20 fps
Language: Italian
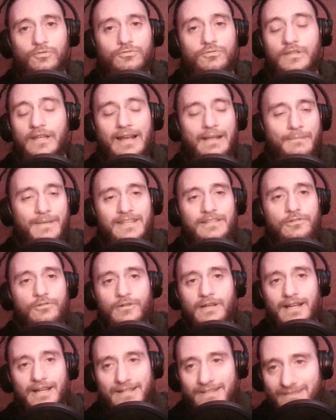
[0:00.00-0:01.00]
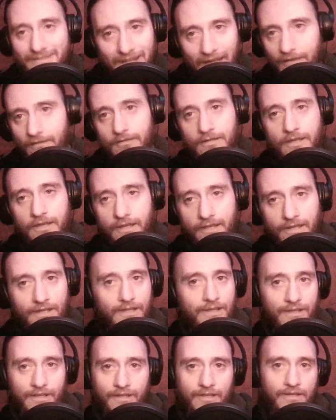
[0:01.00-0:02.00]
tutta la mediocrità
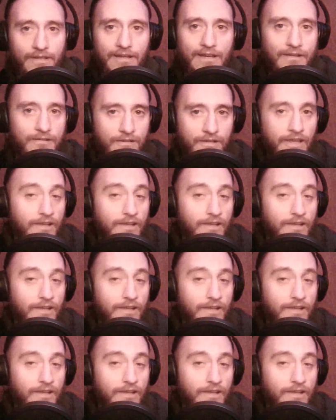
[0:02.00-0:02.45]
che,